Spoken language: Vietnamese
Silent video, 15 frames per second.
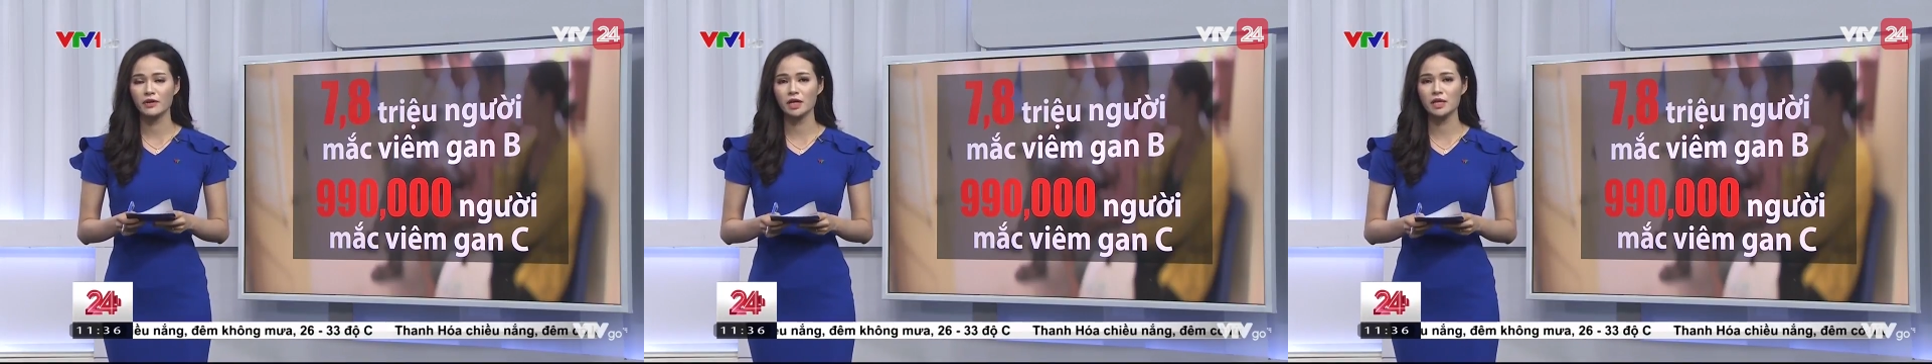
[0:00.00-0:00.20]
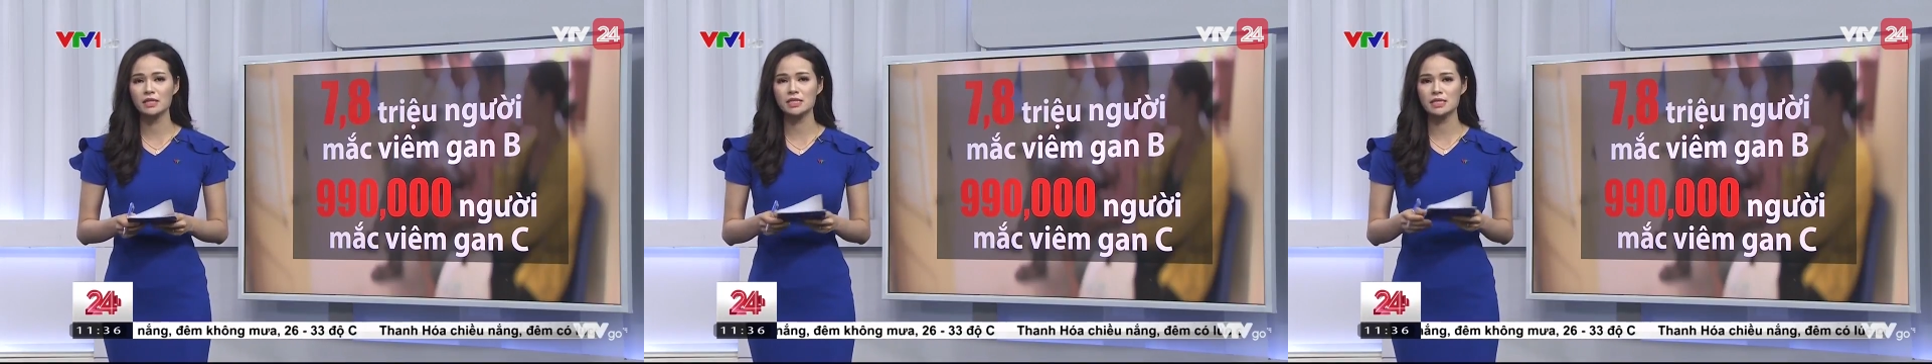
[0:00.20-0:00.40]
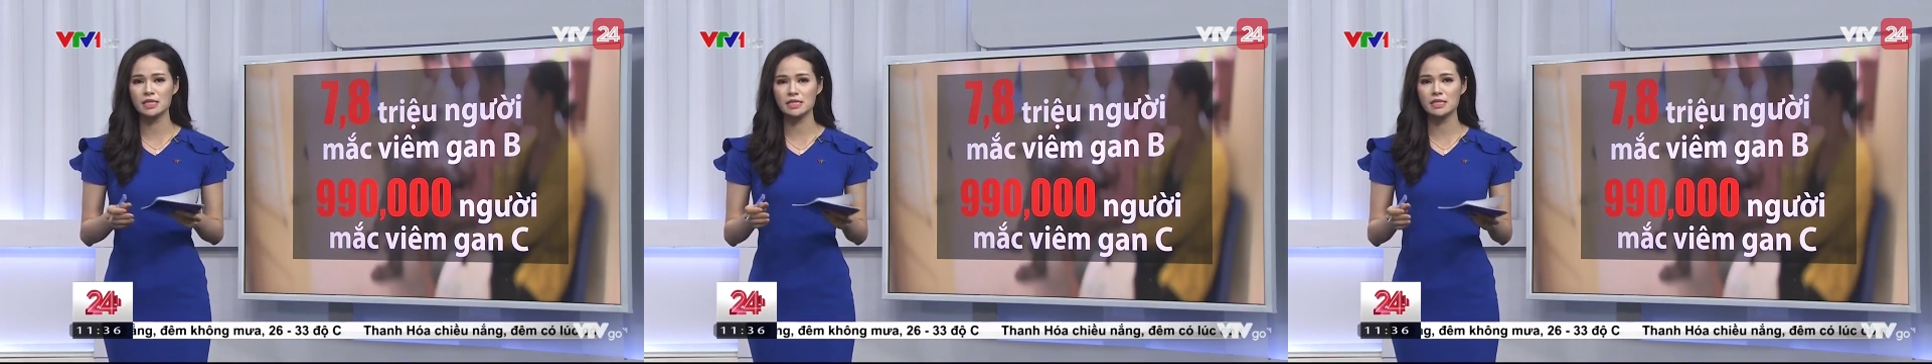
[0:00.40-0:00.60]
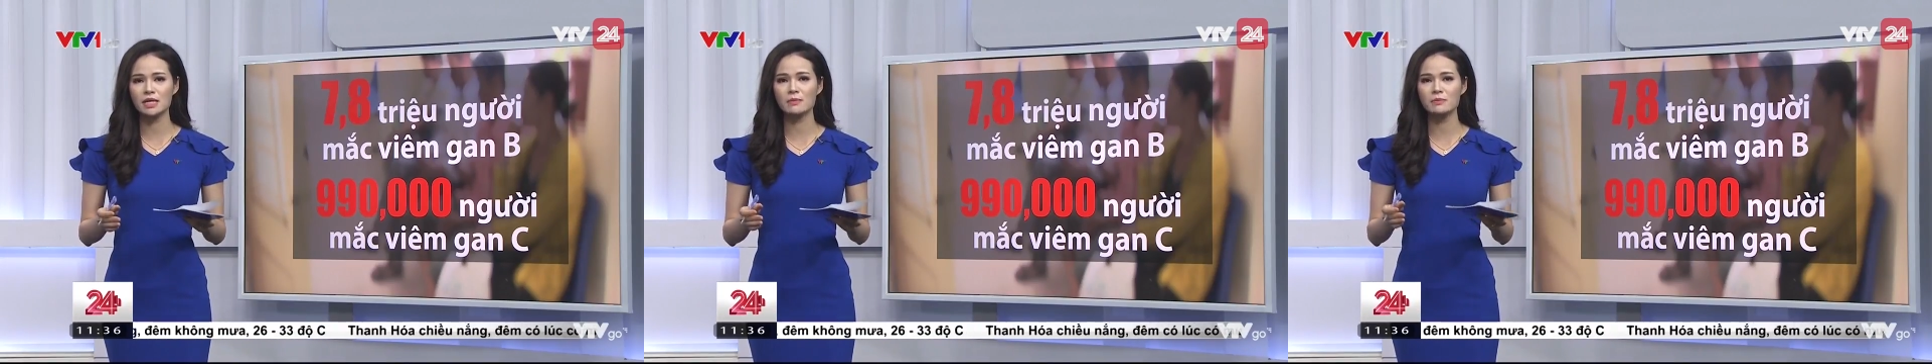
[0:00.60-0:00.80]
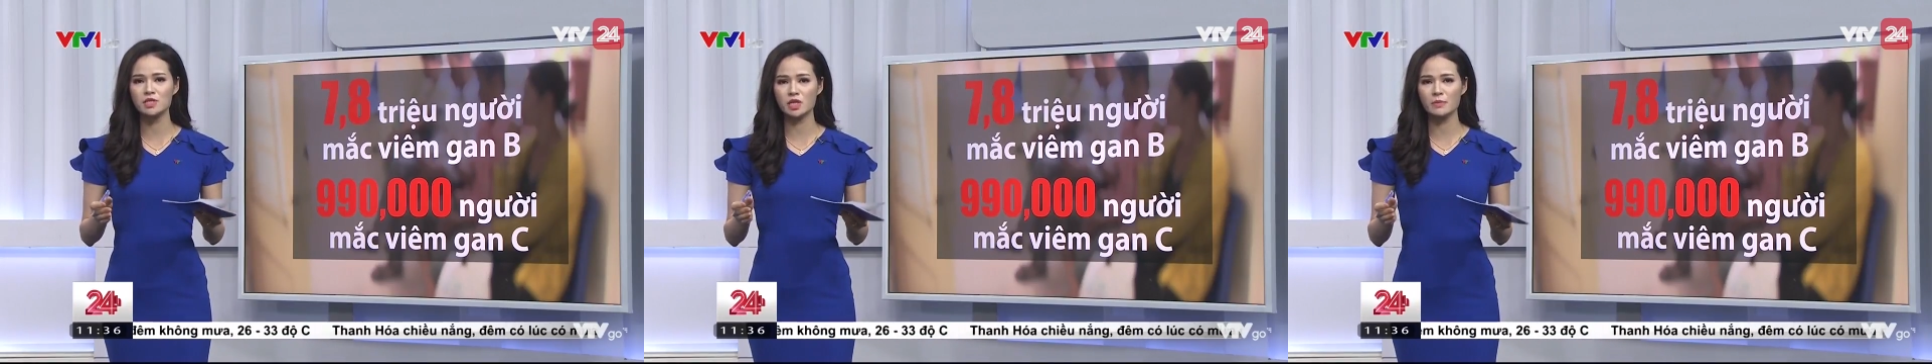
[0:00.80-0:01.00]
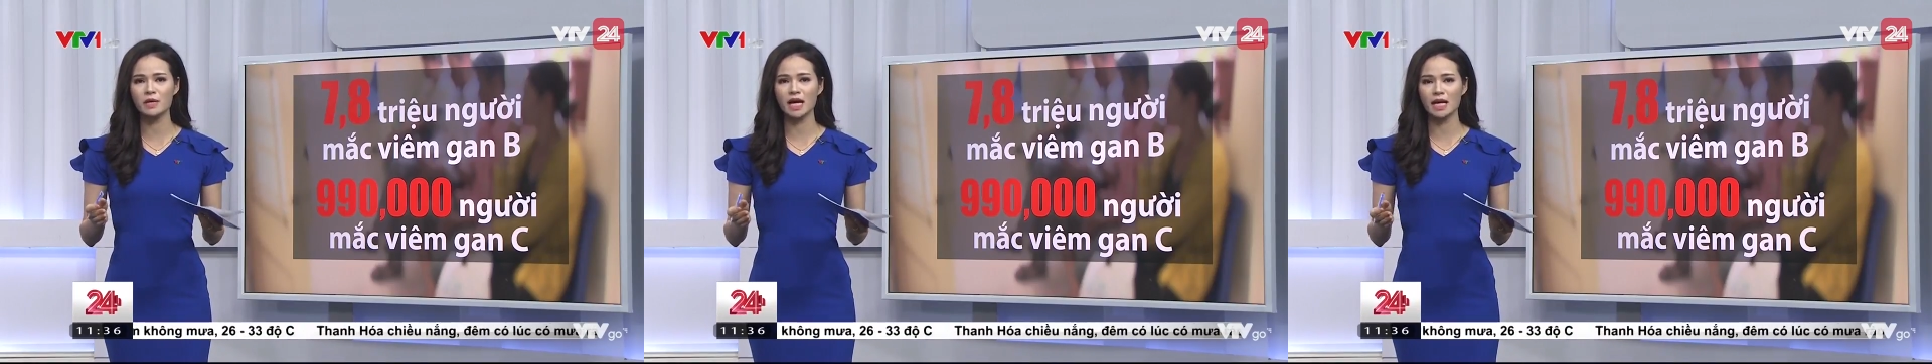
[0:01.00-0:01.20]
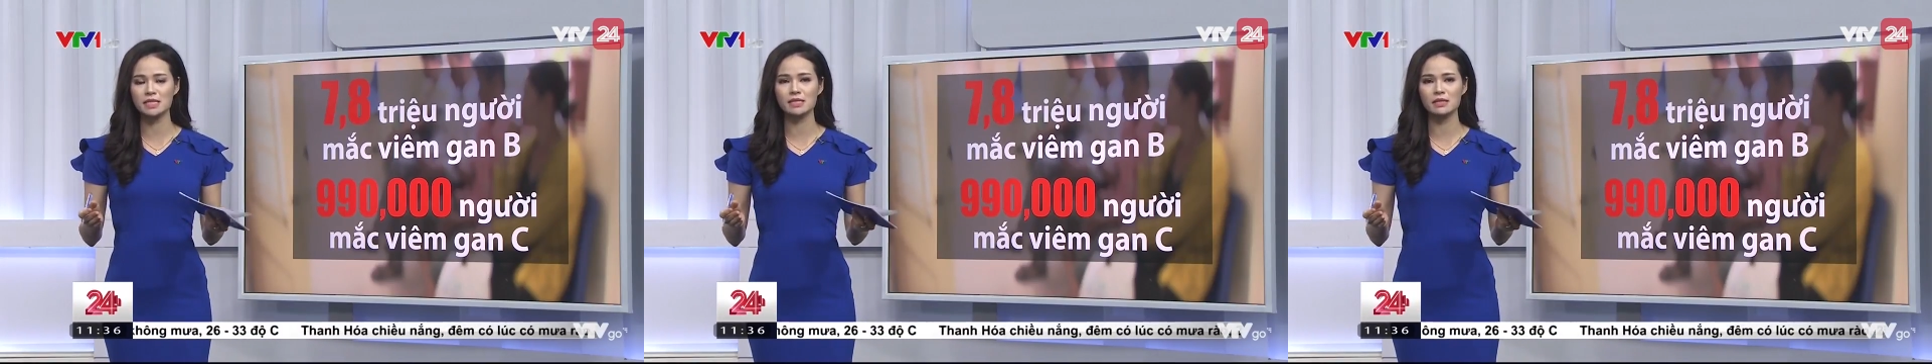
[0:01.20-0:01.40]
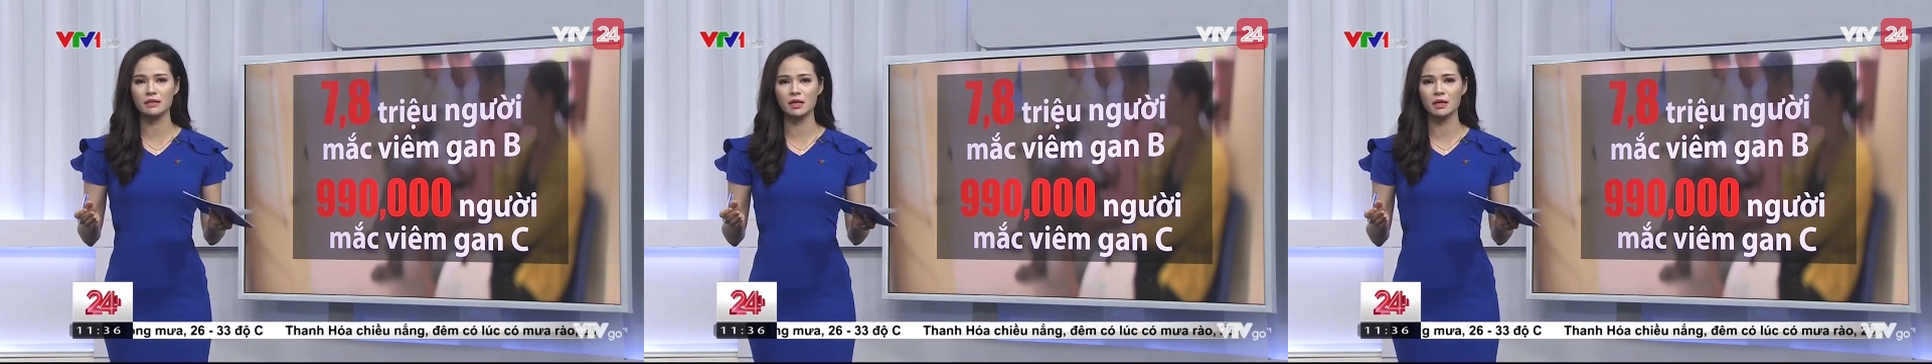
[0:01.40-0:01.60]
và hơn
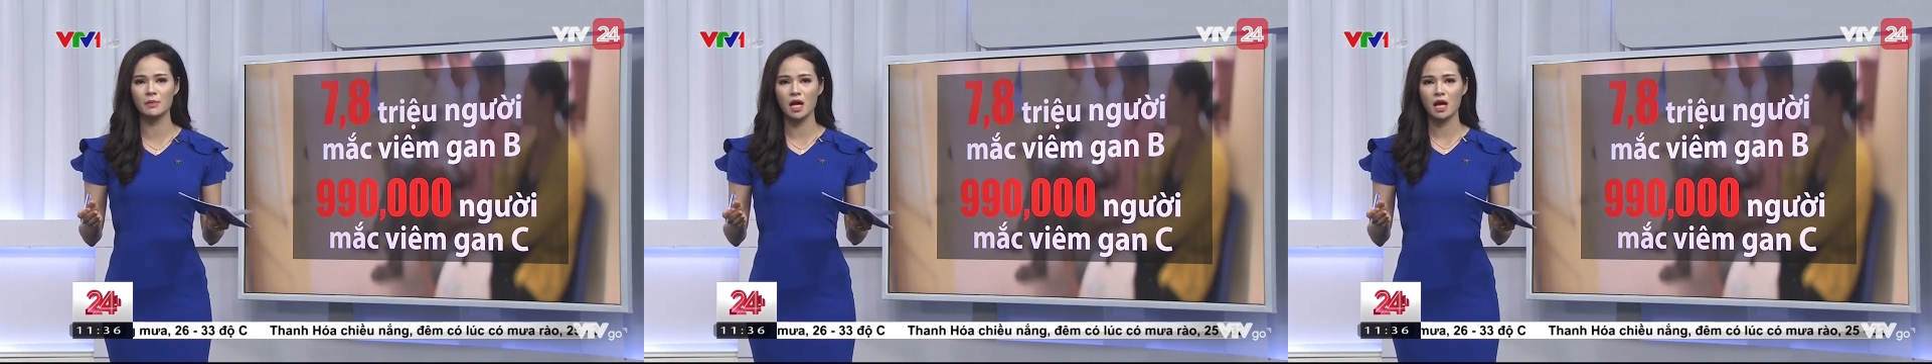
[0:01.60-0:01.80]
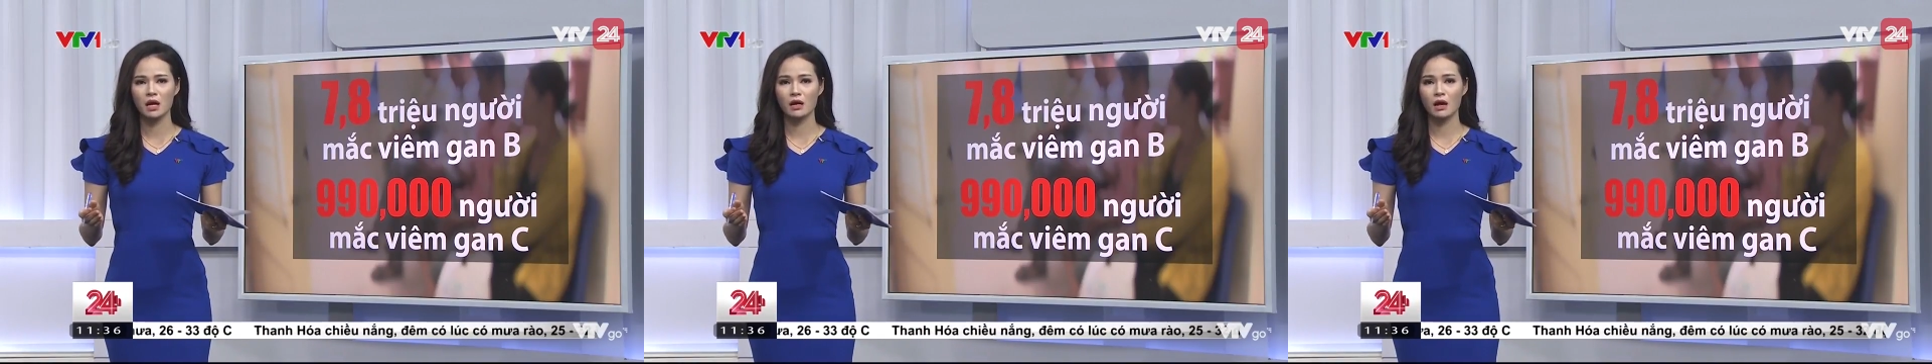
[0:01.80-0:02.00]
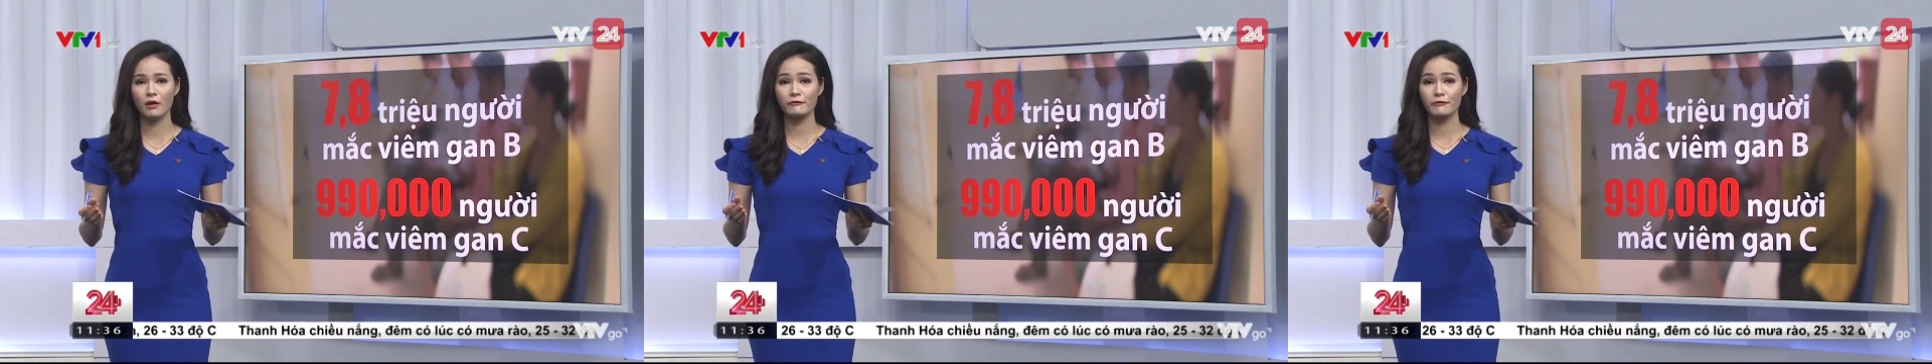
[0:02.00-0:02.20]
990.000 trường hợp